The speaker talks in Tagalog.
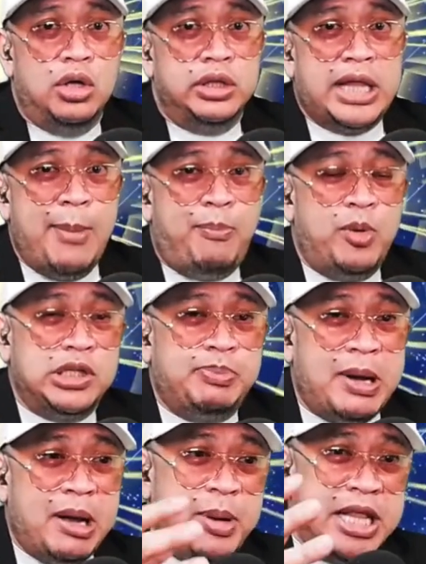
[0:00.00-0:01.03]
Tapos
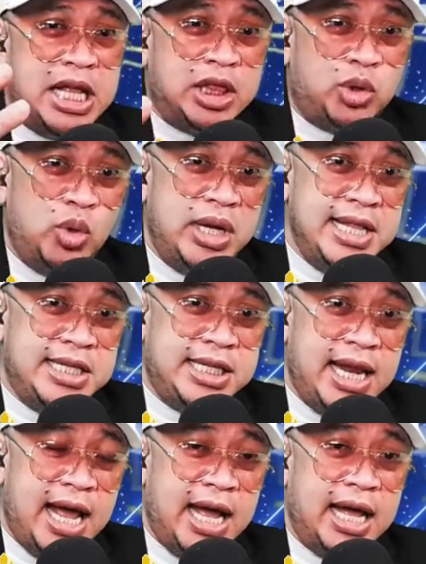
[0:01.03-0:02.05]
pag pinatulan
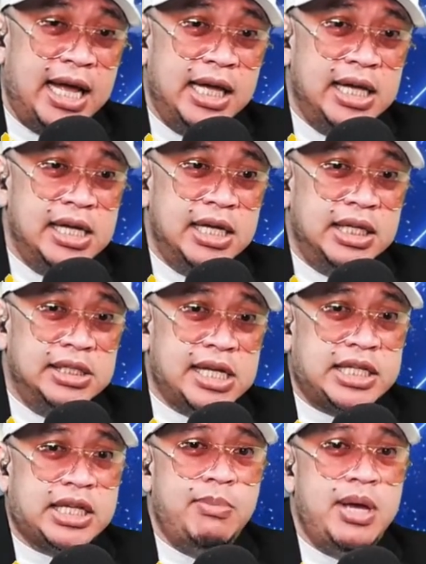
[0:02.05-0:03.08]
sila,
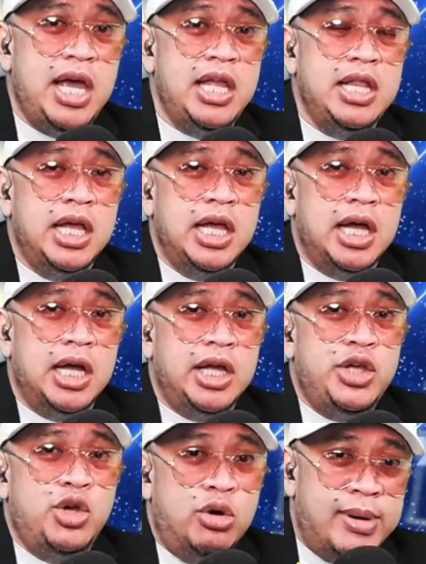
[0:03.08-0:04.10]
sasabihin,
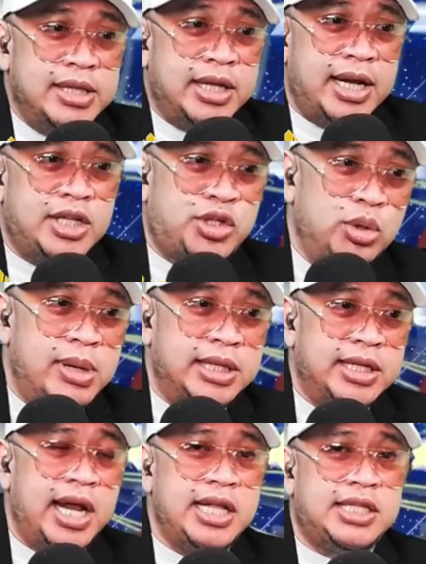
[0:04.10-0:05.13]
human rights,
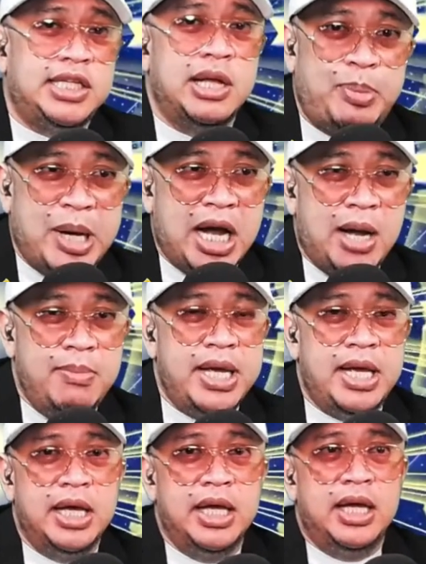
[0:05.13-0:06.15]
human rights, sinapak
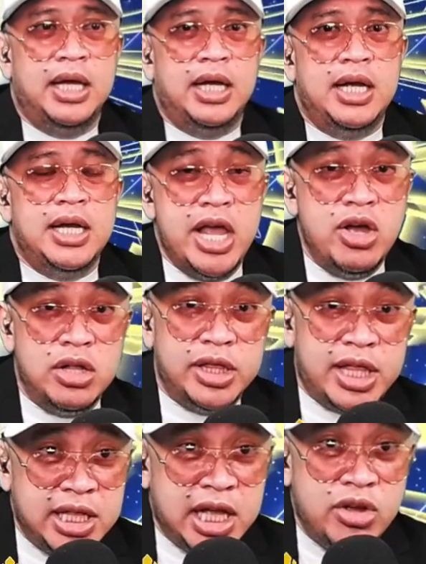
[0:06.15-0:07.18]
kami. Ngayon,
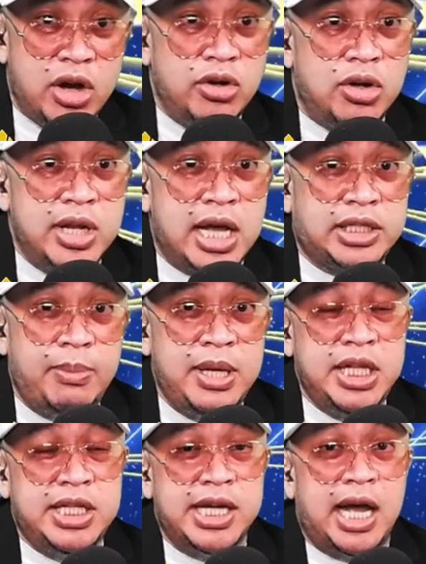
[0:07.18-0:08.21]
tingnan nyo ano nasa
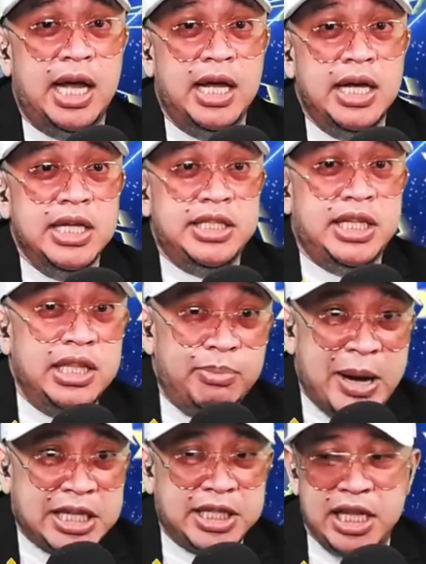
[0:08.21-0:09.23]
media
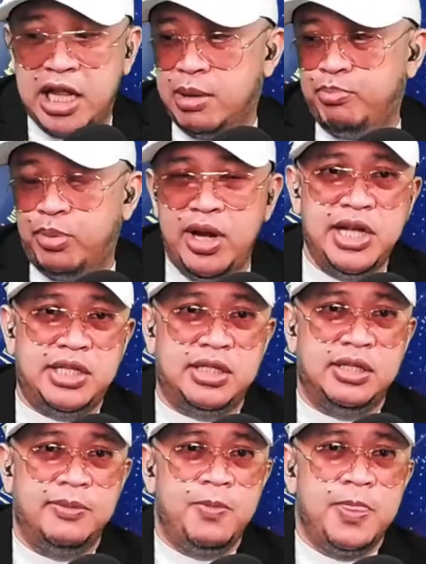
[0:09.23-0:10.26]
Sinapak sila ng pulis.
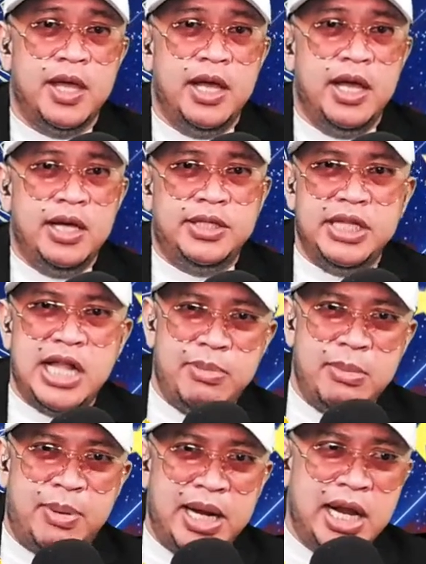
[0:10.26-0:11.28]

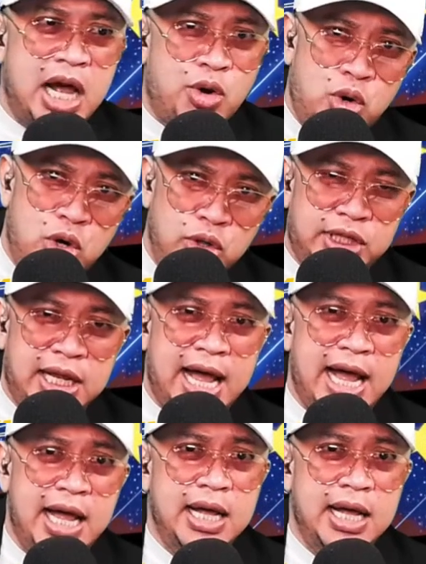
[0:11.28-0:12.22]
Sinabi ba na nanggulo sila?